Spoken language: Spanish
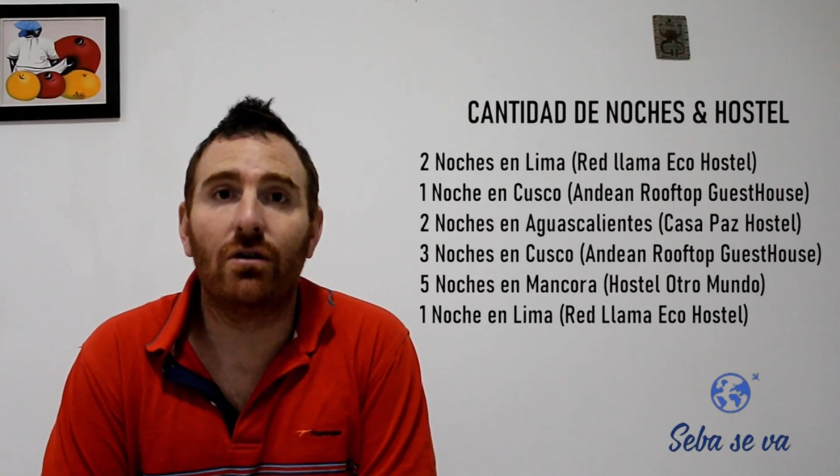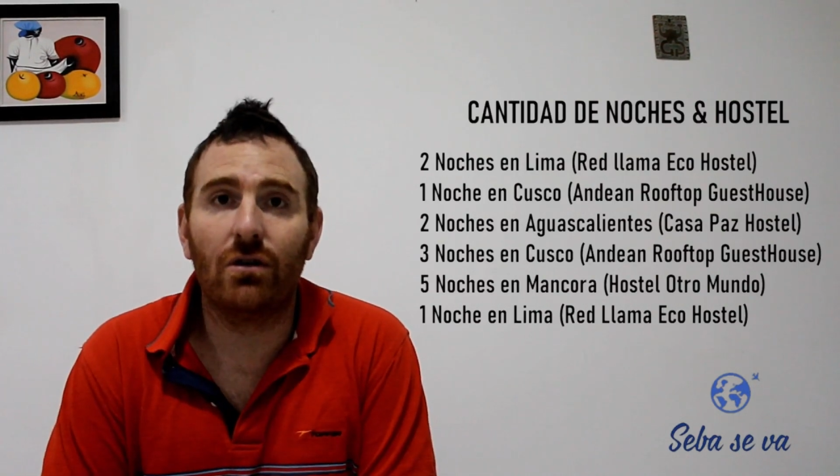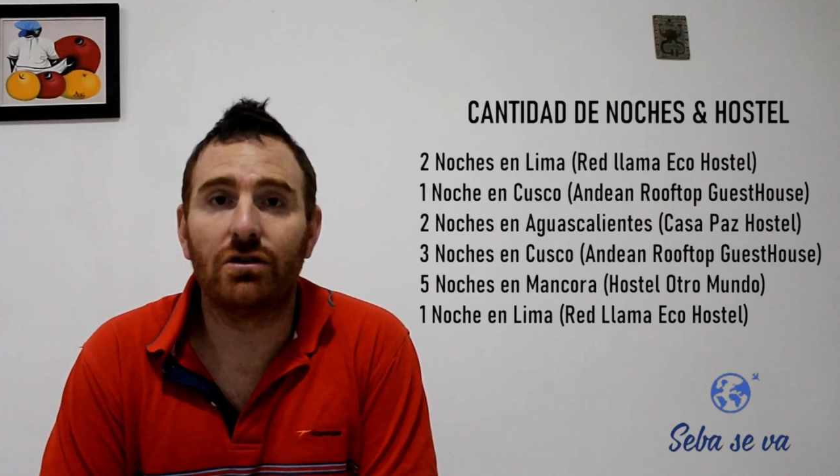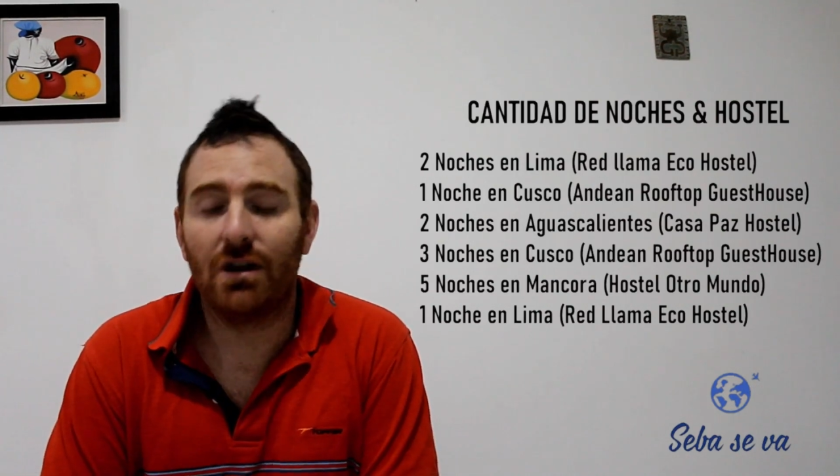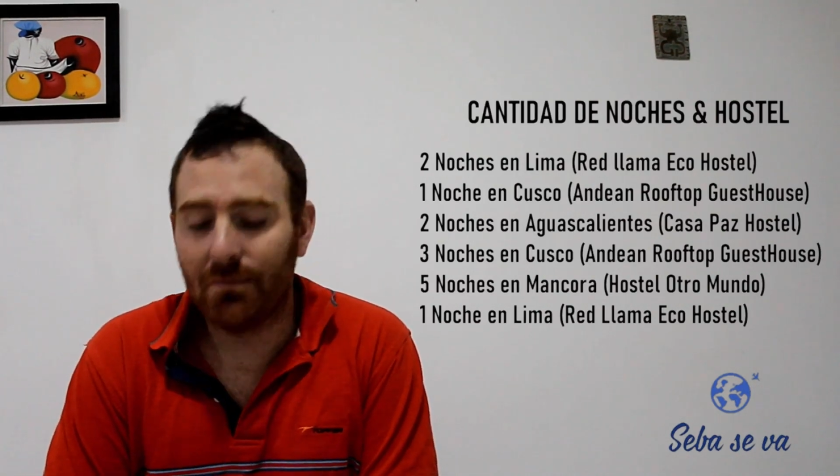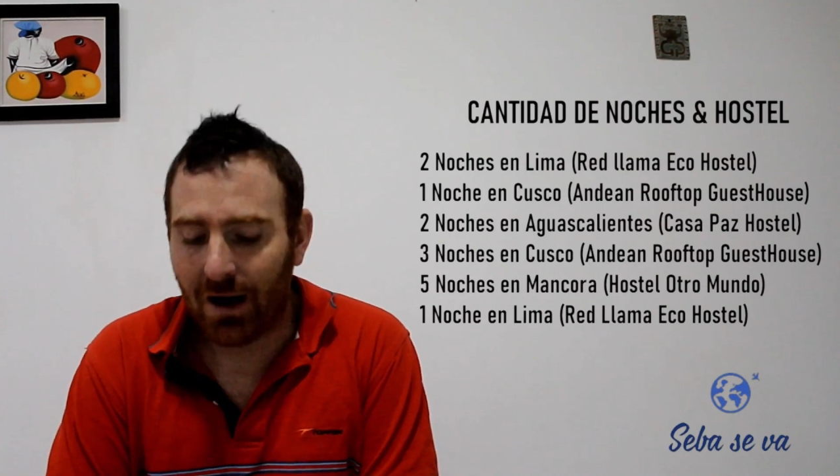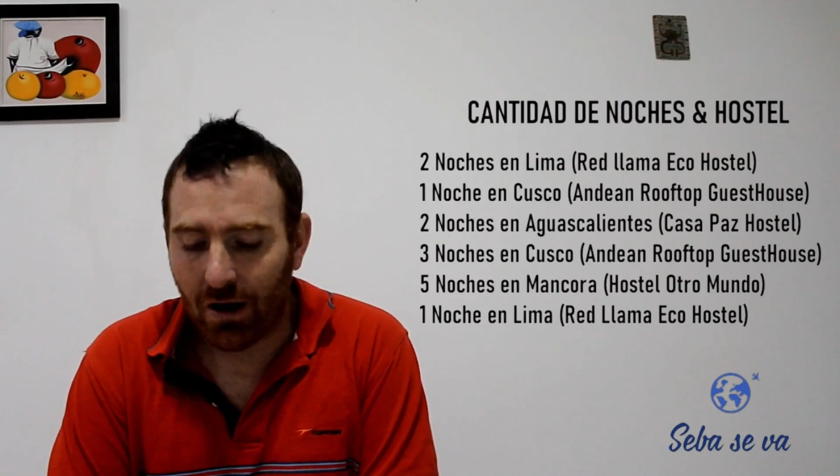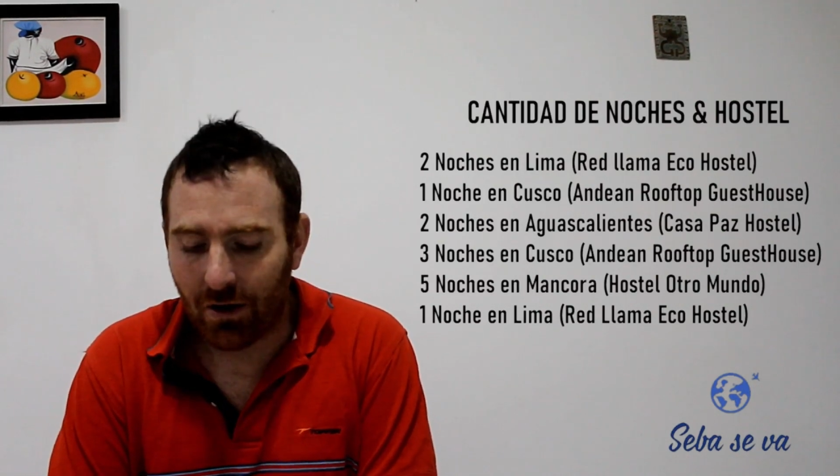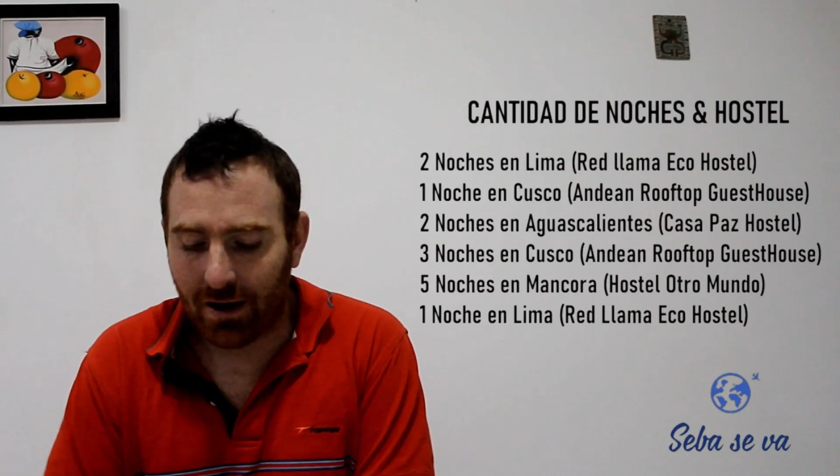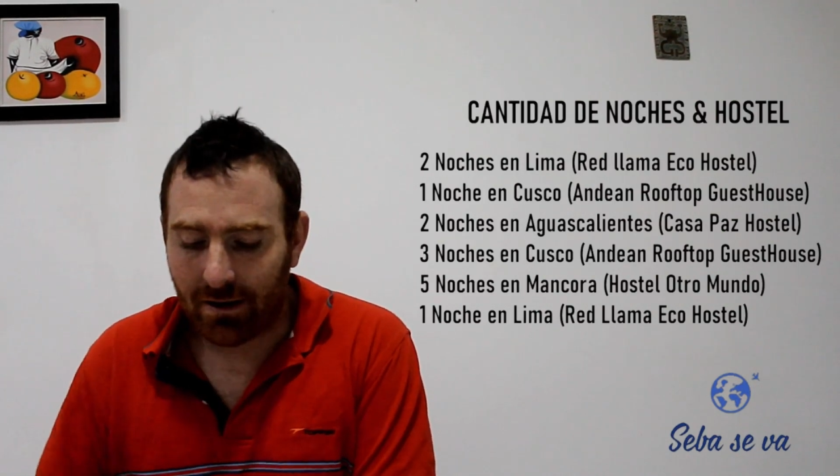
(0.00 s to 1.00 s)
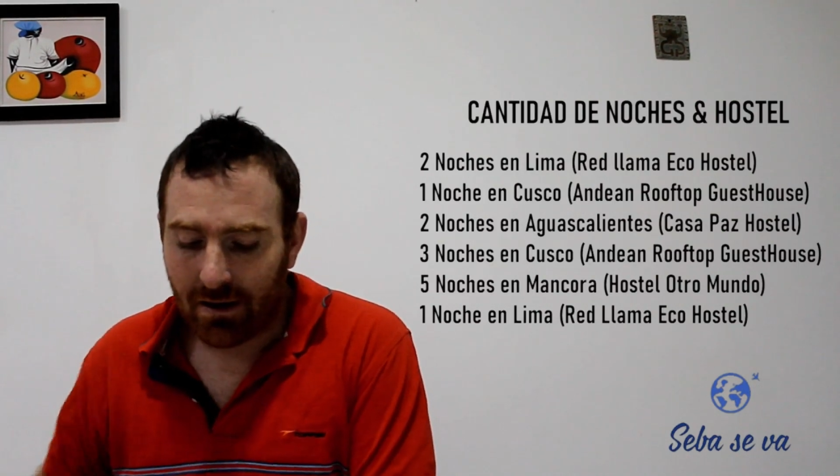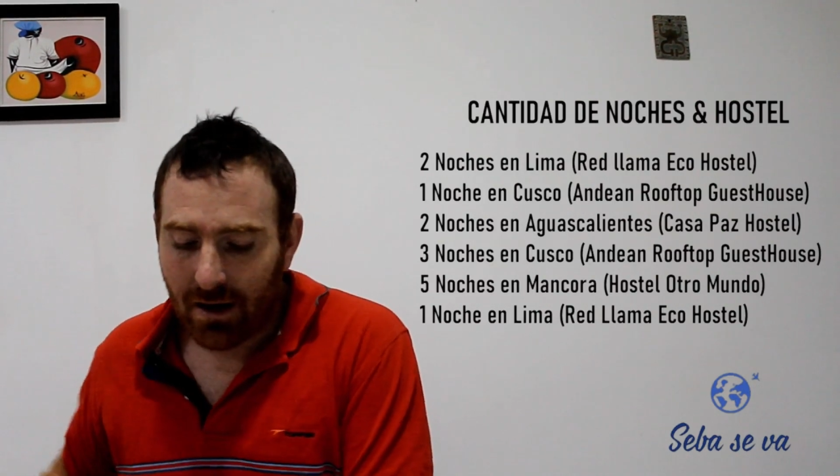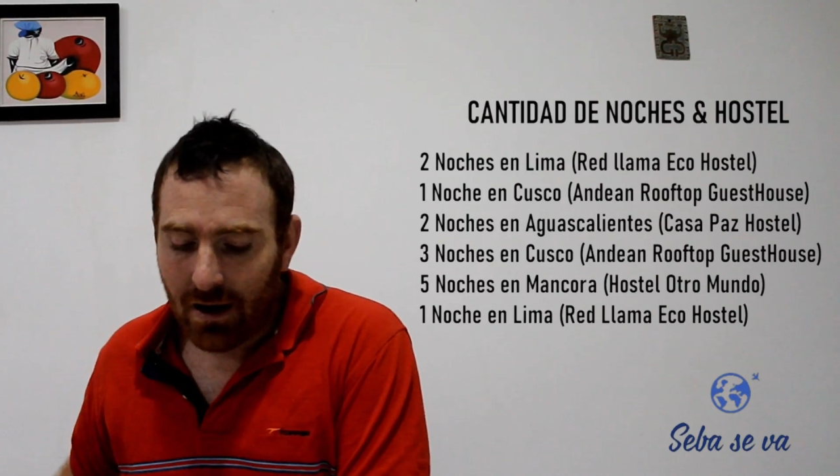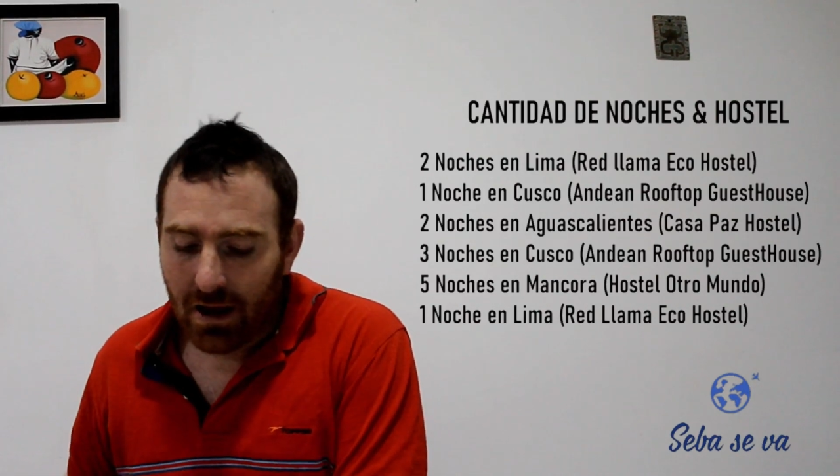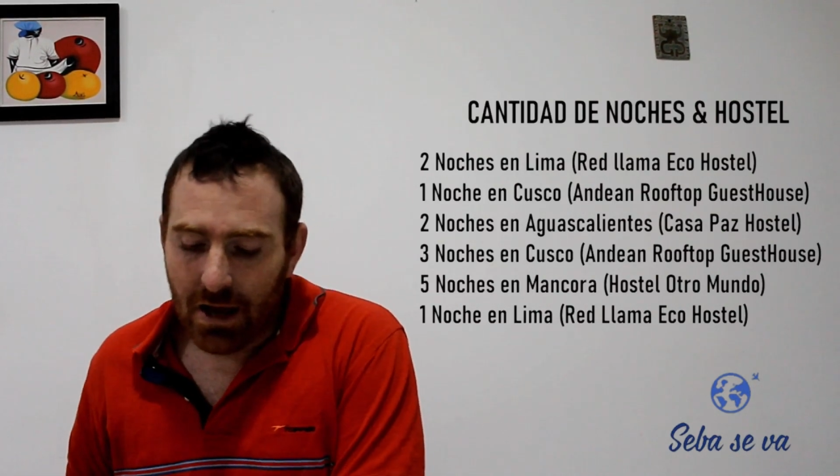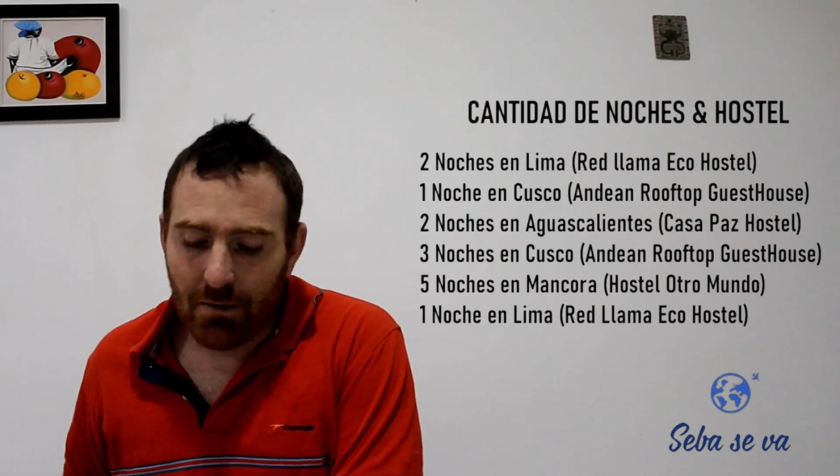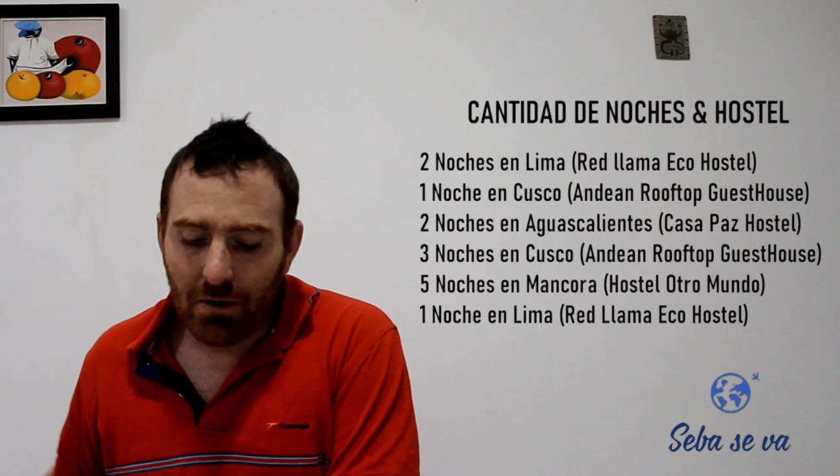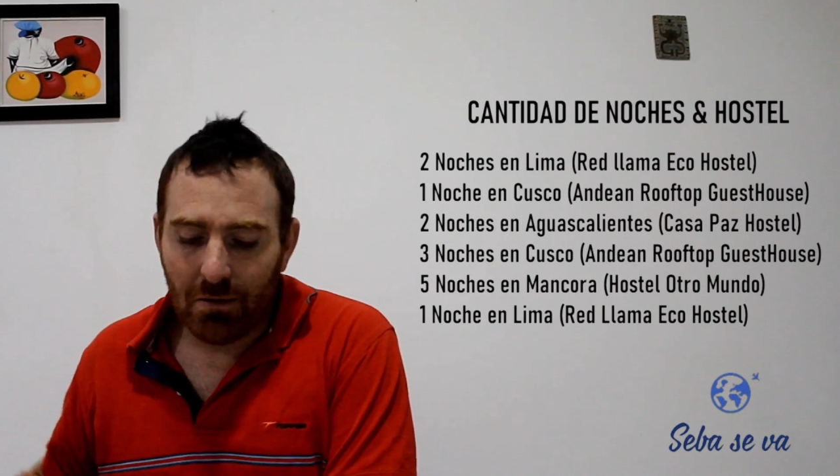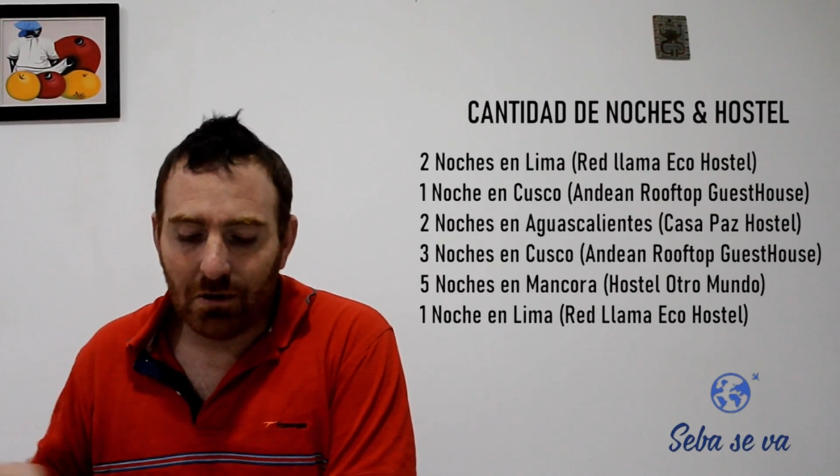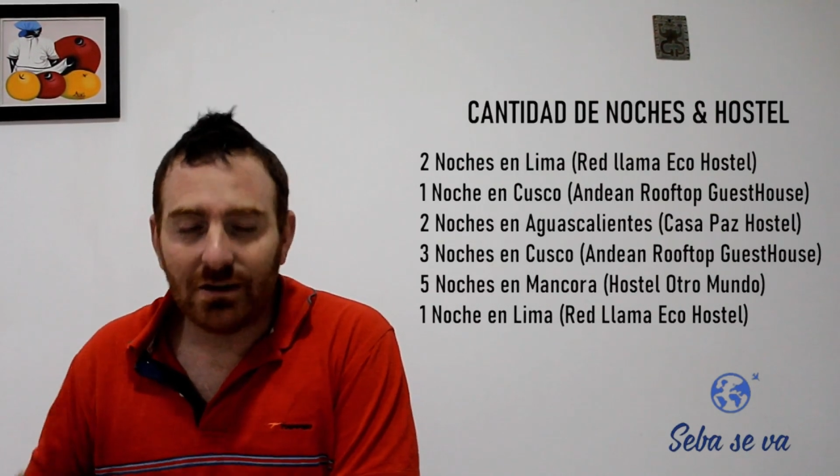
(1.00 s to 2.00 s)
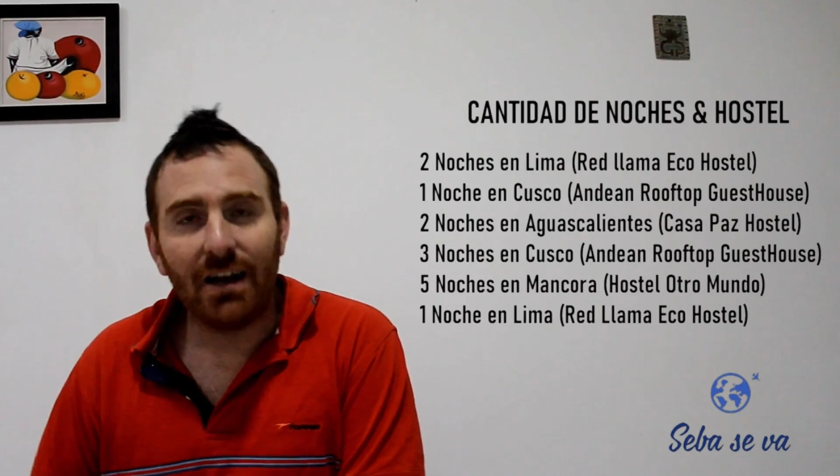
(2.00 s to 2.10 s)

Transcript: noches en Máncora y volvimos a